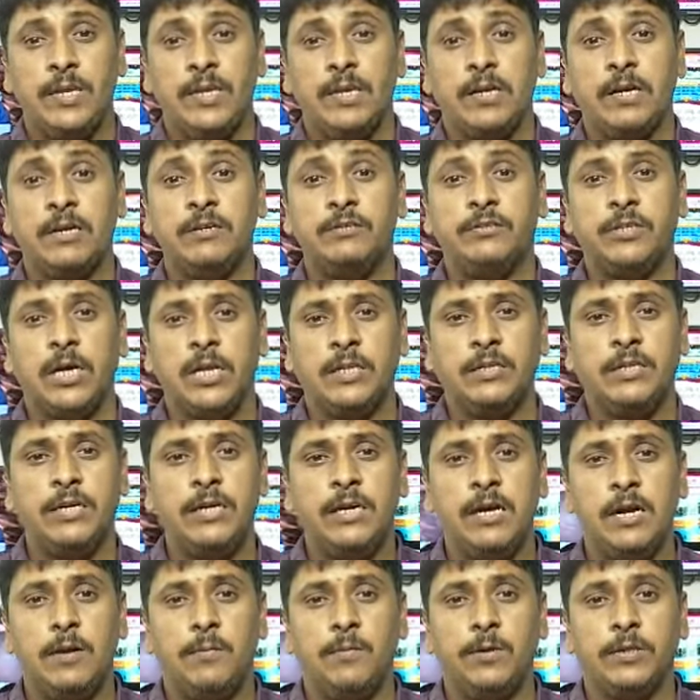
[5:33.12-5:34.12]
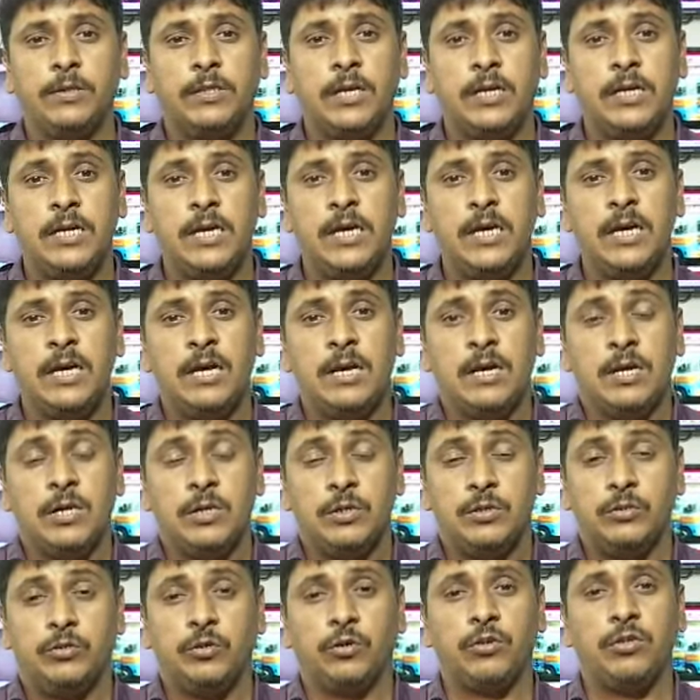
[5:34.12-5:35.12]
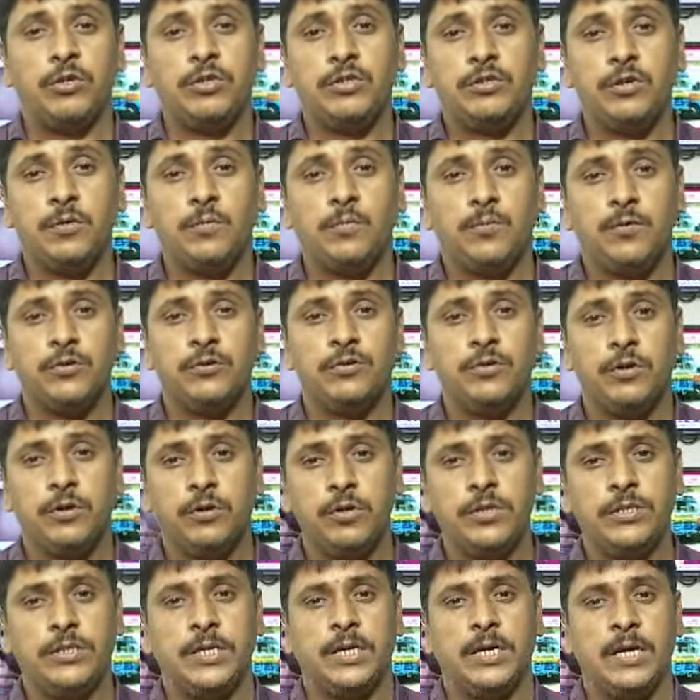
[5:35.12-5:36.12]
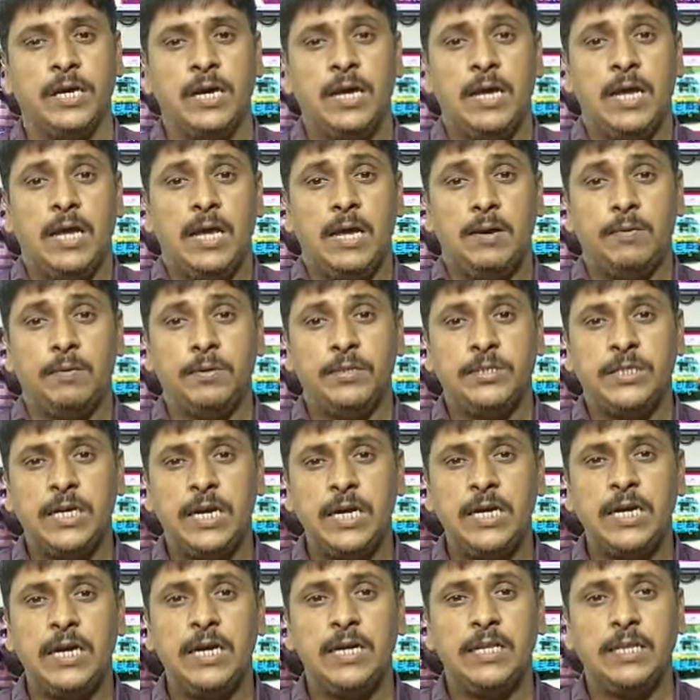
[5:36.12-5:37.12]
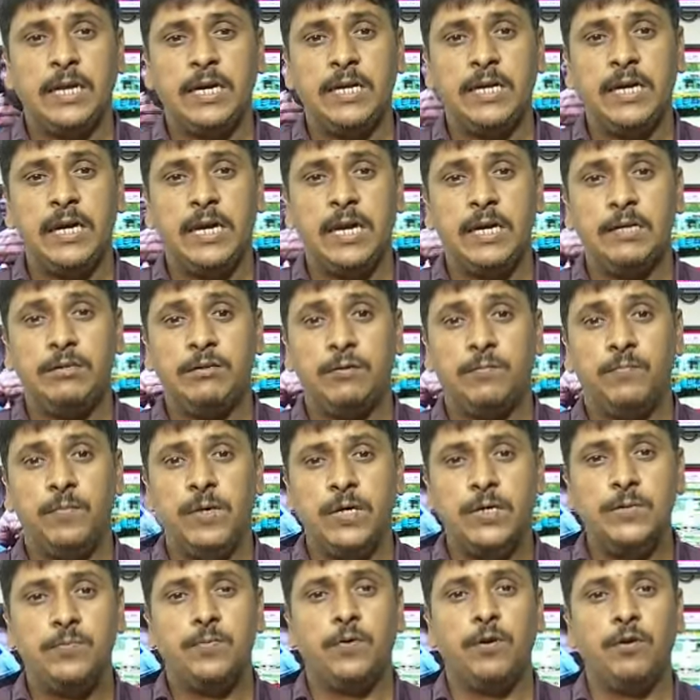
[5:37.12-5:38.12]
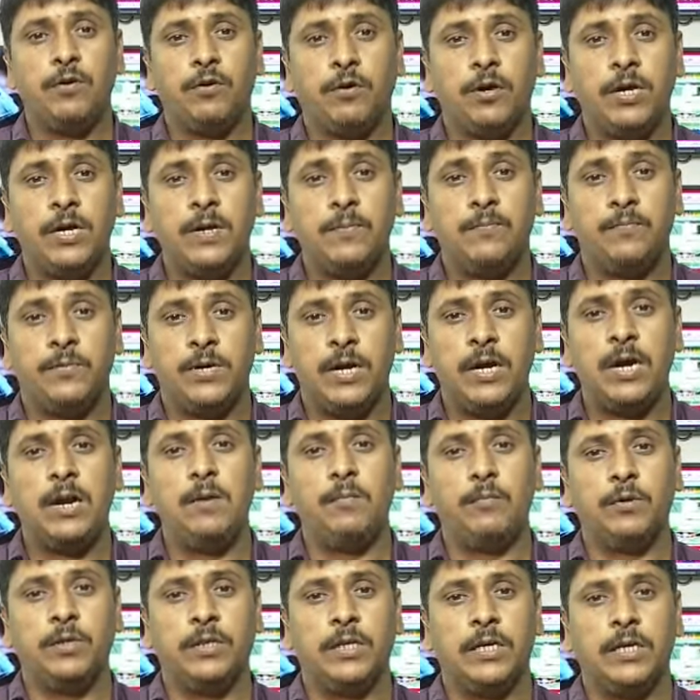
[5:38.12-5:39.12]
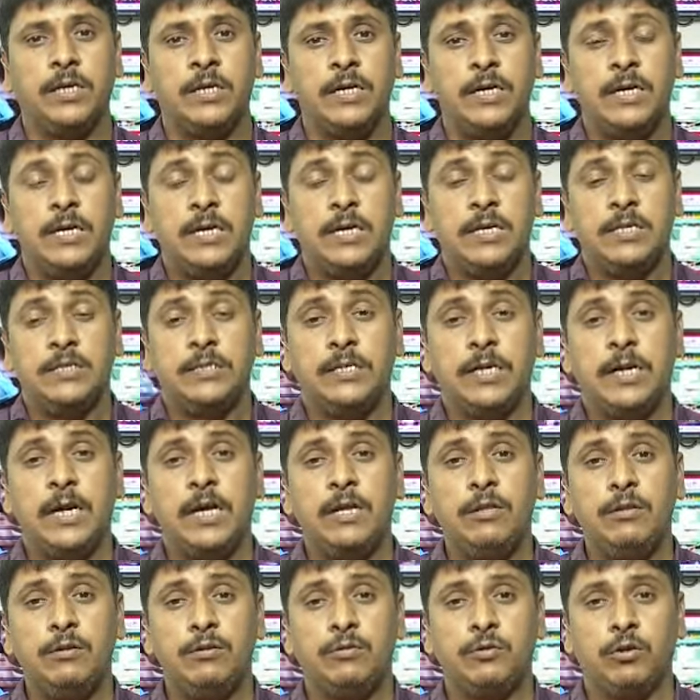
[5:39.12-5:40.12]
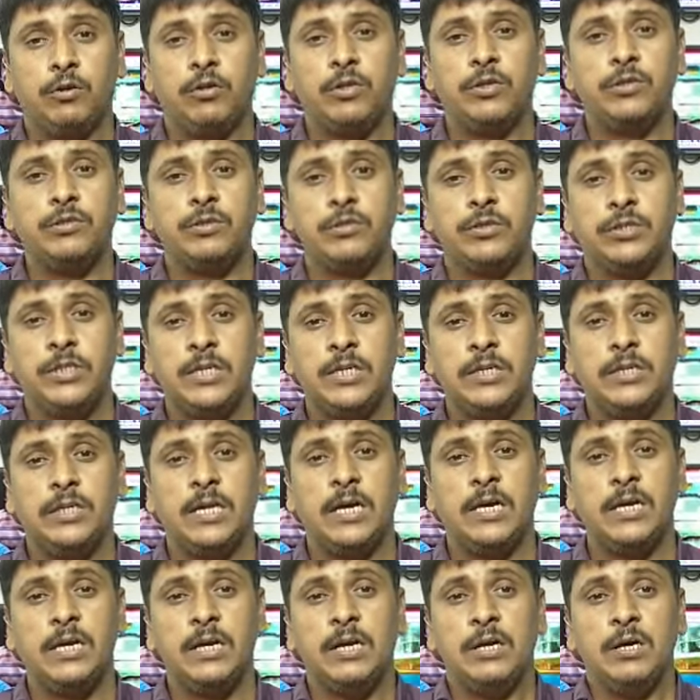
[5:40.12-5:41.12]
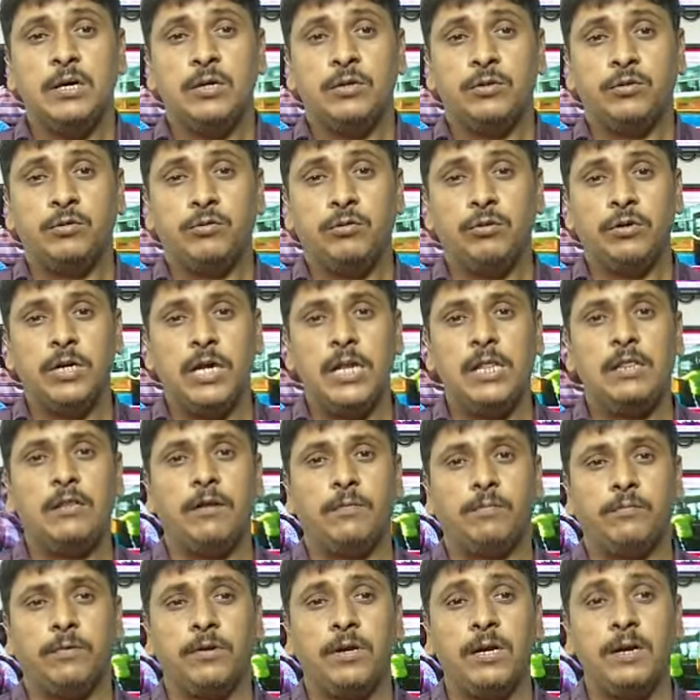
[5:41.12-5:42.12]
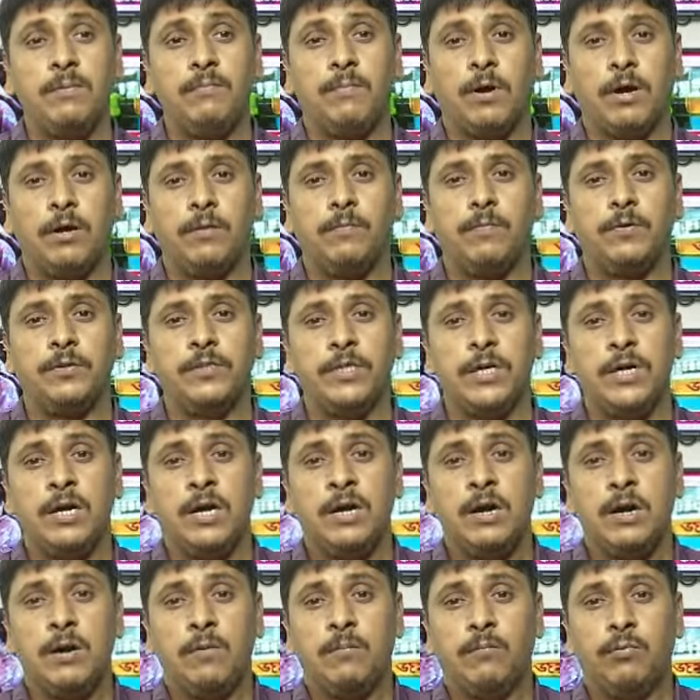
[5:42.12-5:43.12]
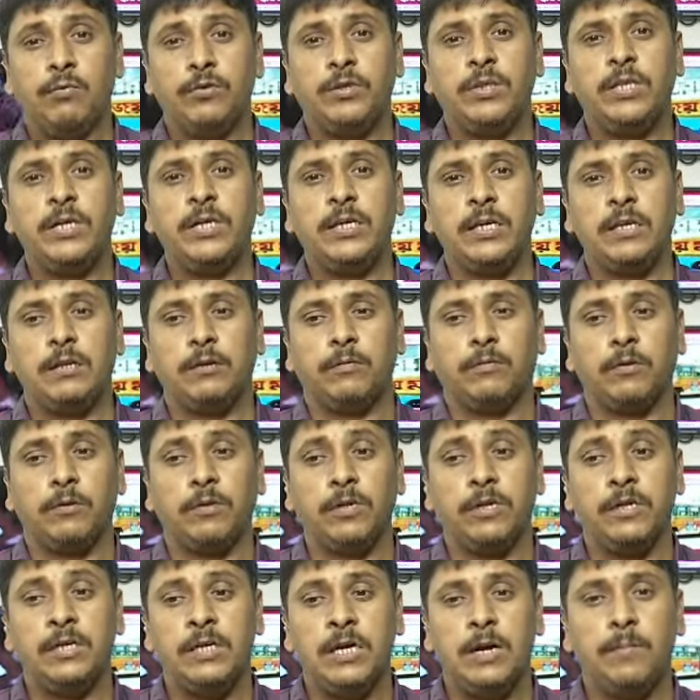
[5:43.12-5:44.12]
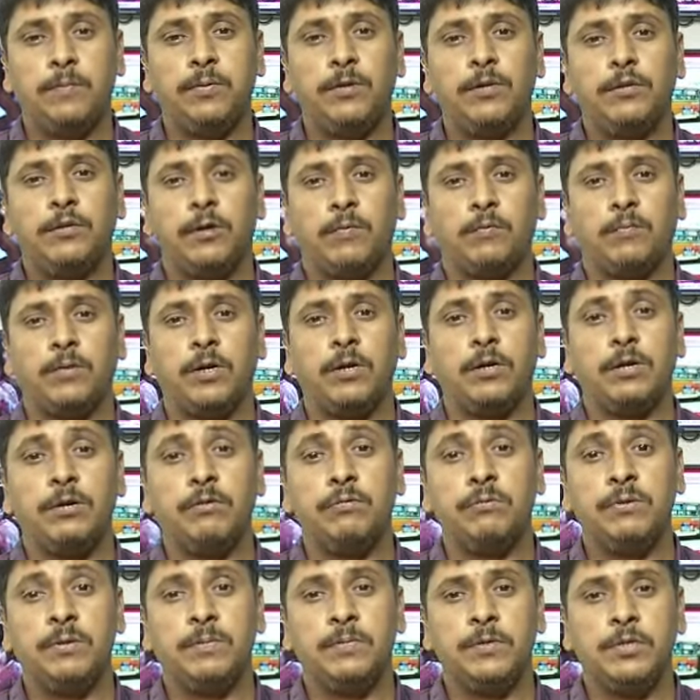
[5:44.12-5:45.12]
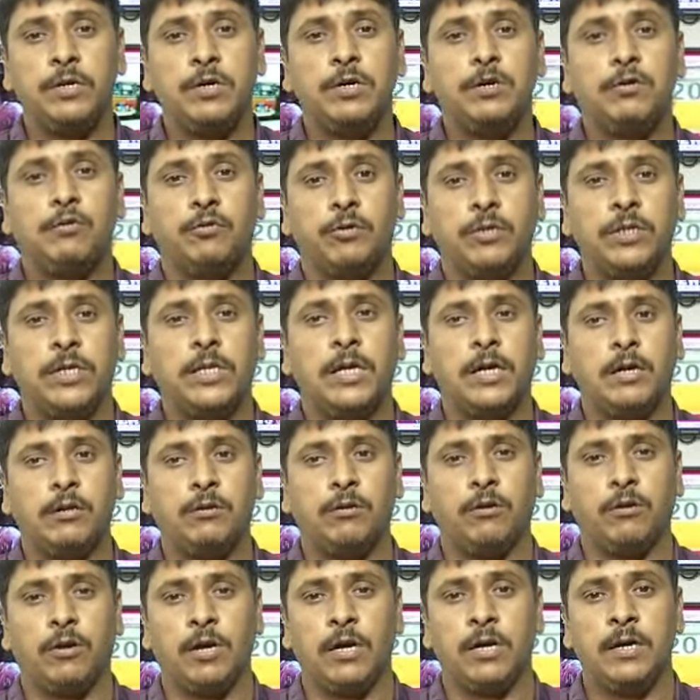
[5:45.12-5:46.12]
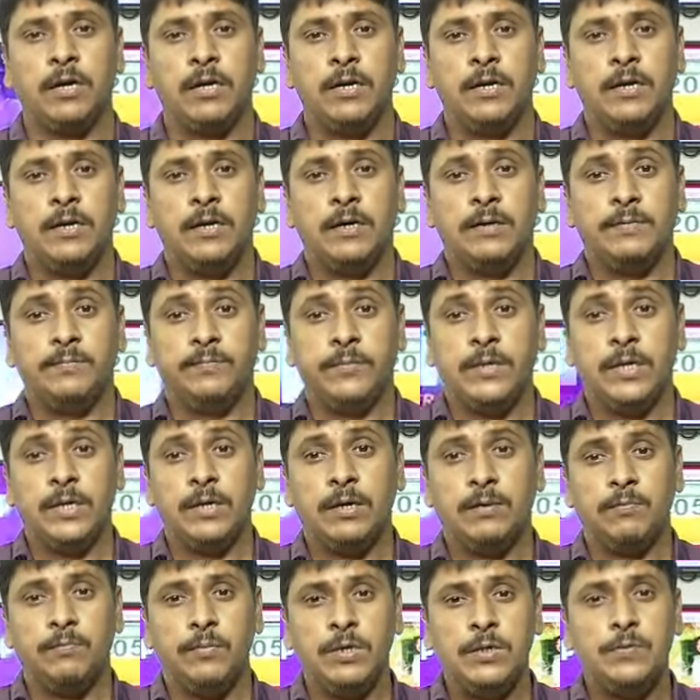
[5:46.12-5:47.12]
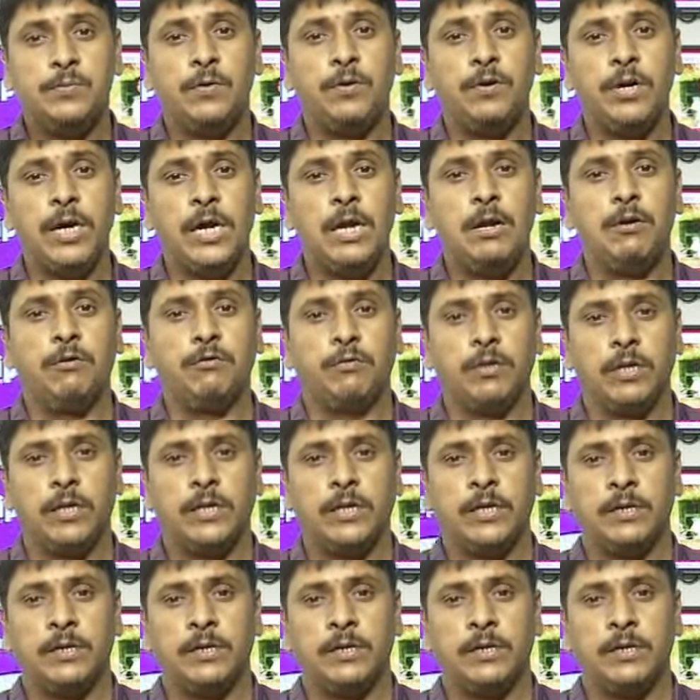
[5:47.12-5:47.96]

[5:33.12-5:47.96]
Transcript: কারণ যাত্রী নিরাপত্তা নিয়ে যথেষ্ট প্রশ্ন রয়েছে এবং সেইখানে দাঁড়িয়ে এই যে বিস্ফোরণ ঘটে ট্রেনের মধ্যে সেটা কিন্তু যথেষ্ট চিন্তার শুধু রেল দপ্তর নয় ভারতবর্ষের প্রত্যেকটা দপ্তর অর্থাৎ নিরাপদ দপ্তরকে কিন্তু বিষয়টি খতিয়ে দেখা দরকার যে বিস্ফোরণটা এলো কোথা থেকে